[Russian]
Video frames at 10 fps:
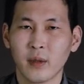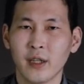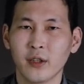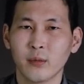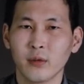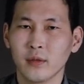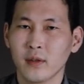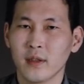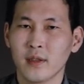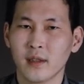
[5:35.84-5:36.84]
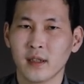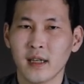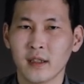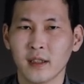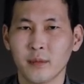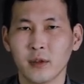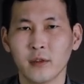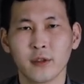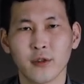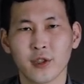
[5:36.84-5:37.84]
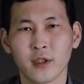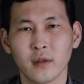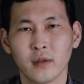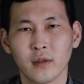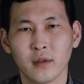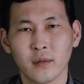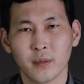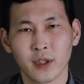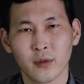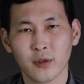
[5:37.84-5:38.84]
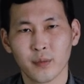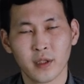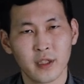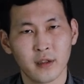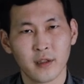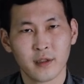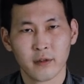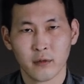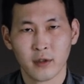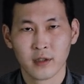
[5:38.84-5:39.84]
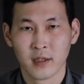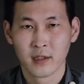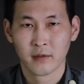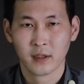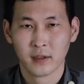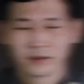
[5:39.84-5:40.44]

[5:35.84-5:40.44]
Поэтому Сиддхартха был вынужден покинуть пределы своего царства.